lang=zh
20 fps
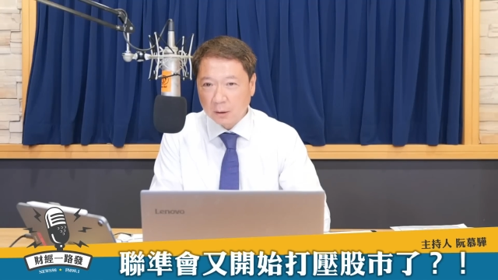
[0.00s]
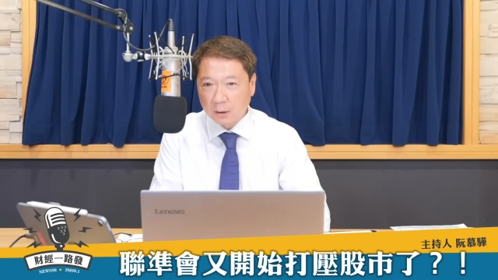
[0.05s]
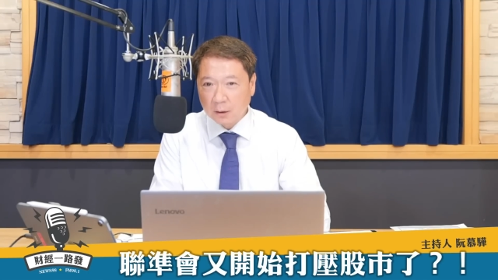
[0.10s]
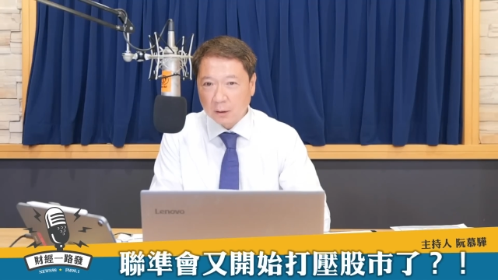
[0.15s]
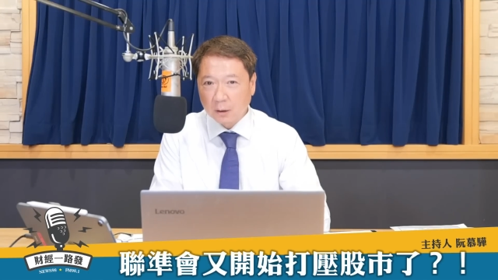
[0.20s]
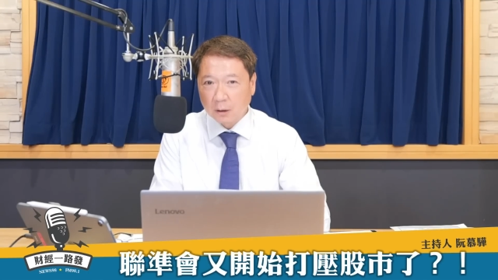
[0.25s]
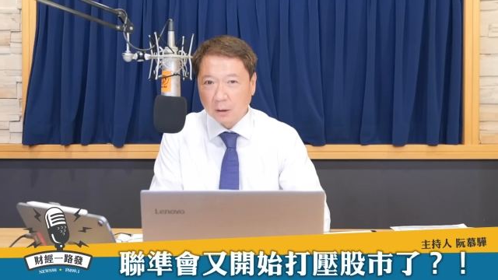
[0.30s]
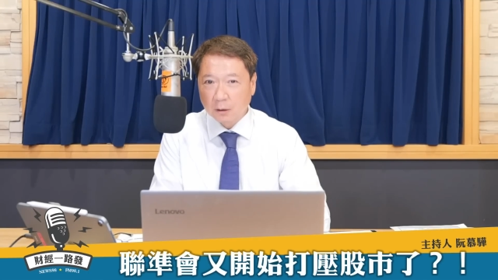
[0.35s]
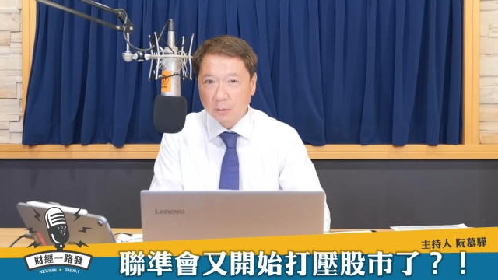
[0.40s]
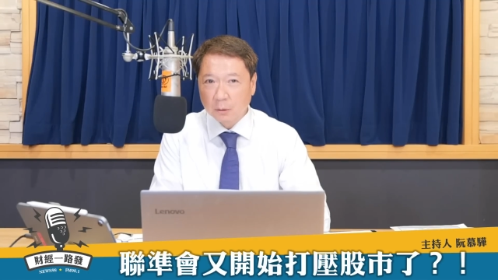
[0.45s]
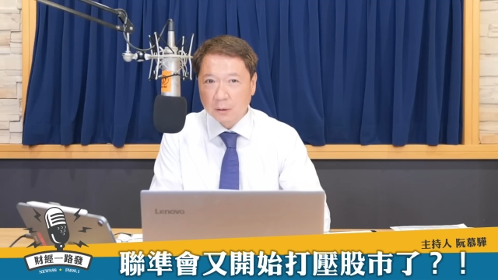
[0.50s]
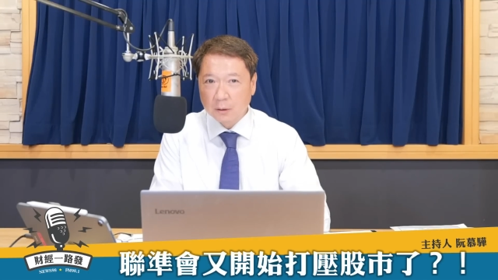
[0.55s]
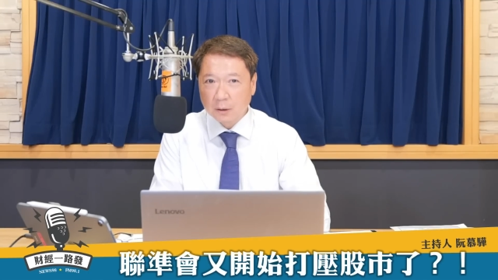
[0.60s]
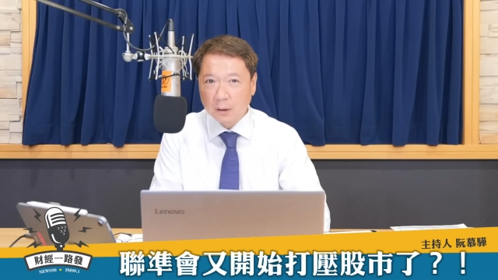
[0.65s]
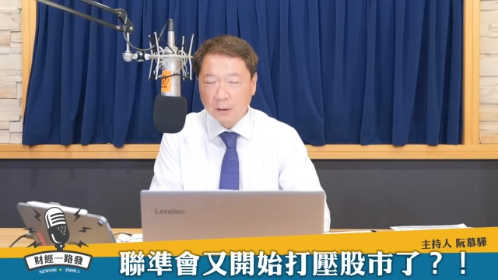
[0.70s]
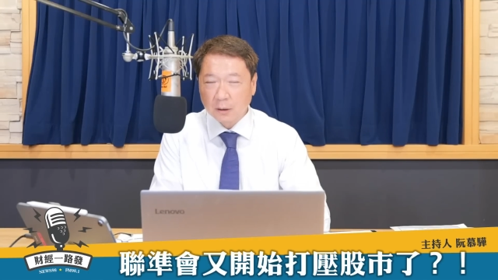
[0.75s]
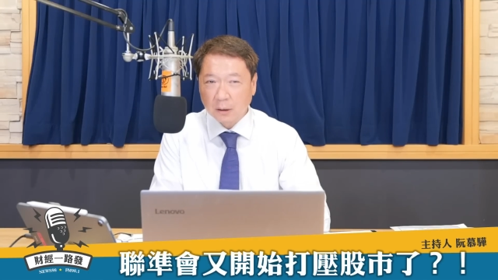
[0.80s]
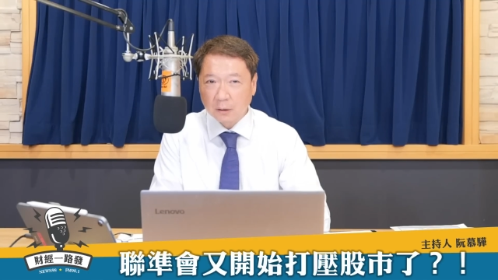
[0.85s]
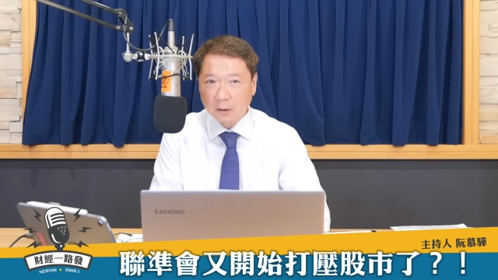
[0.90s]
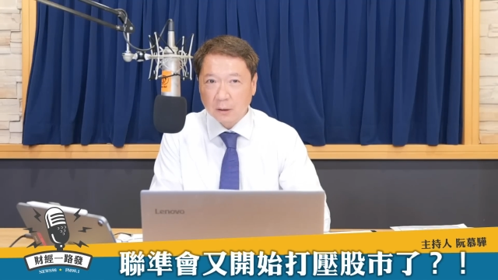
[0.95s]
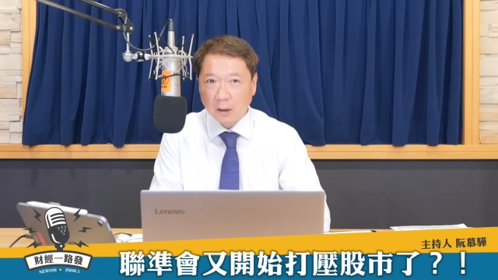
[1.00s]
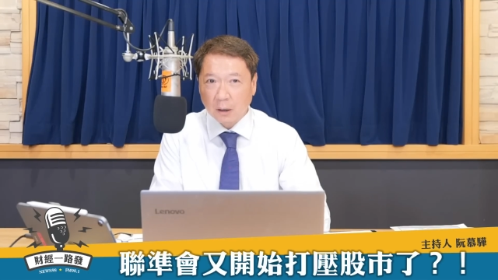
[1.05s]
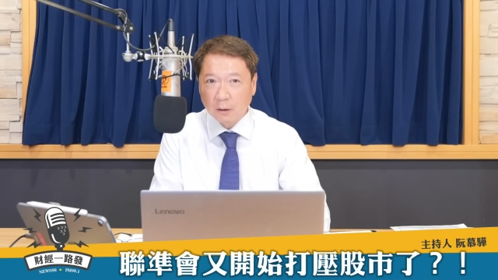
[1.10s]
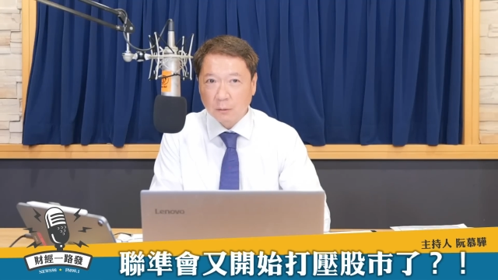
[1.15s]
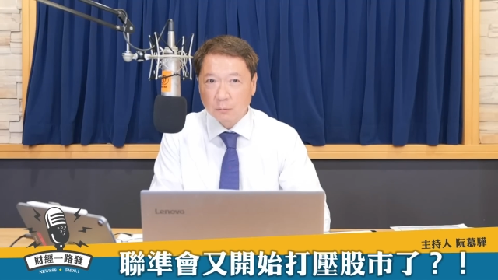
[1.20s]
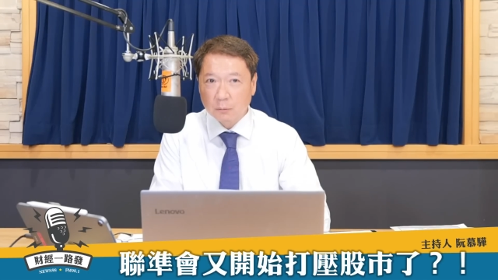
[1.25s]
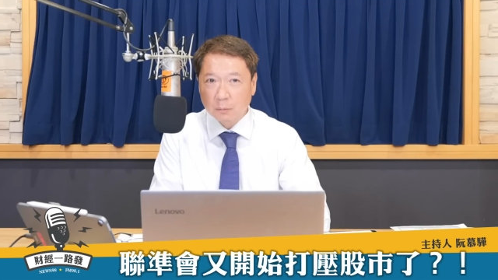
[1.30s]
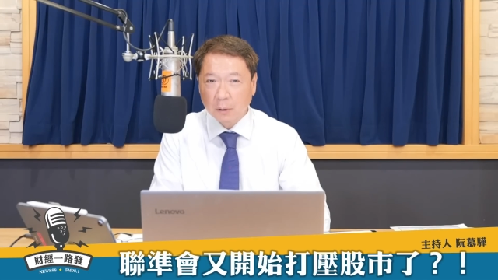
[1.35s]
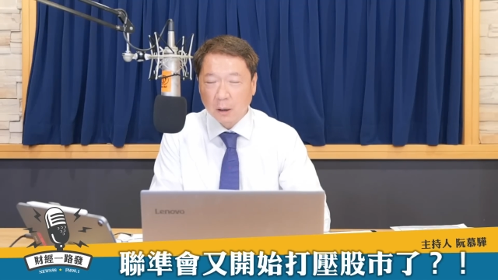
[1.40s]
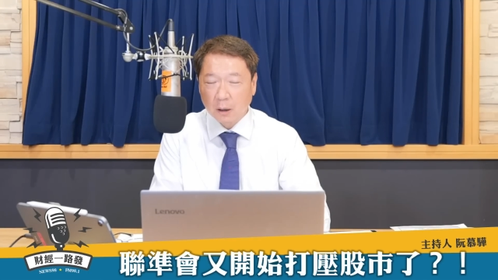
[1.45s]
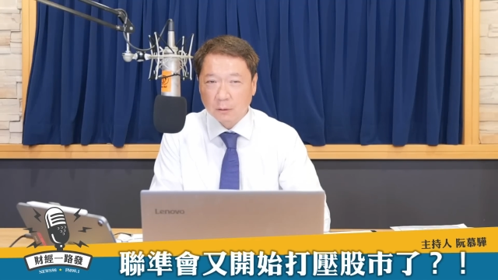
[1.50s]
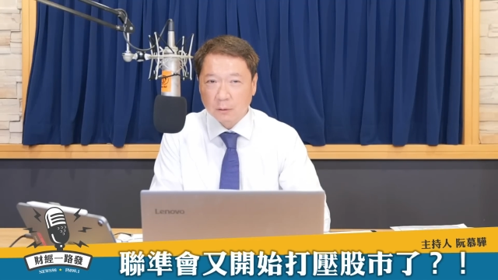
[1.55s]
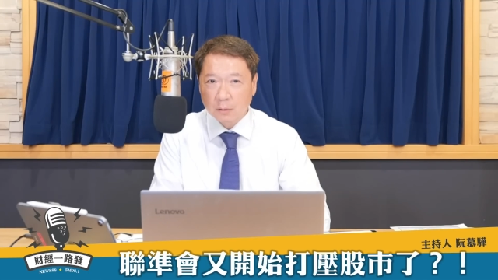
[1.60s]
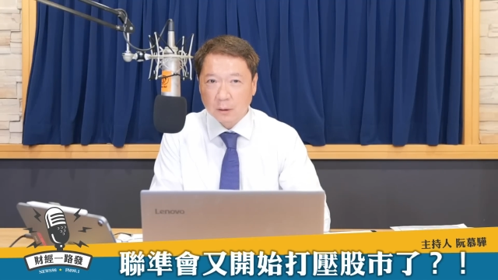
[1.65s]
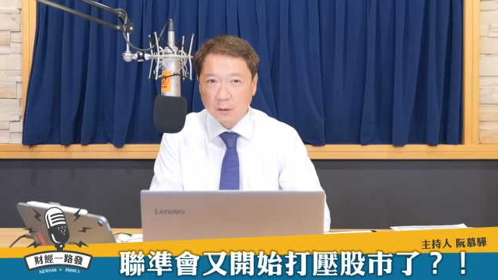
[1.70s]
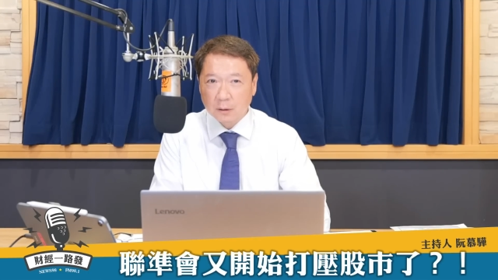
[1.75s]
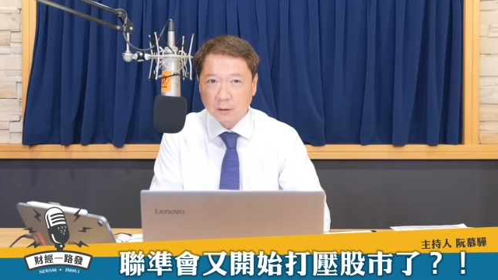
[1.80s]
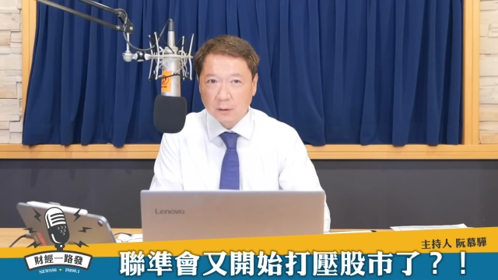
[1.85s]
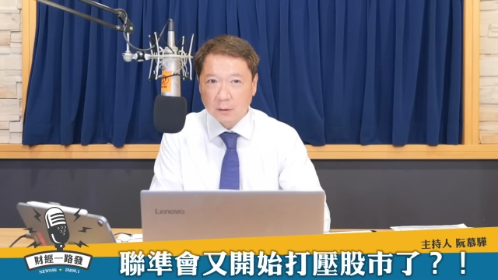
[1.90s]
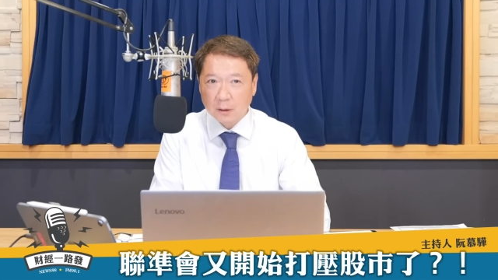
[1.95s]
啊，因为这一家一档股票
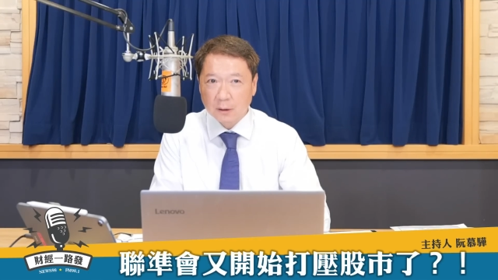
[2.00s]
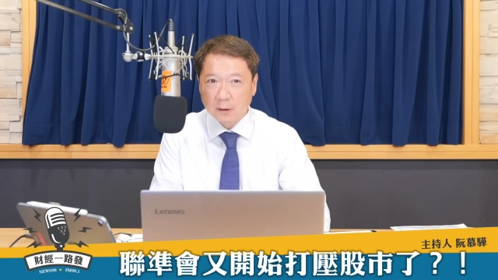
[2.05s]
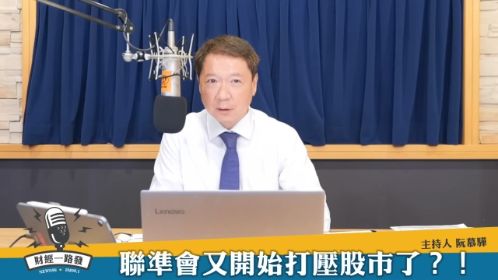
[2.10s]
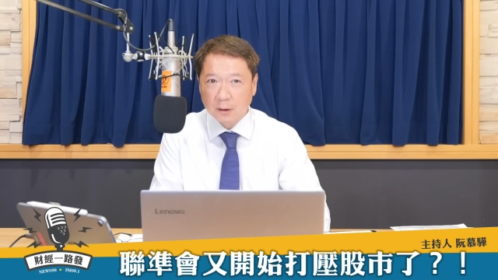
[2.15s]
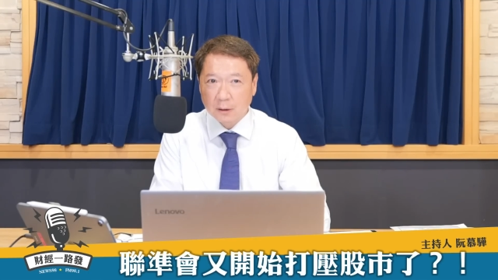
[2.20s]
最近这一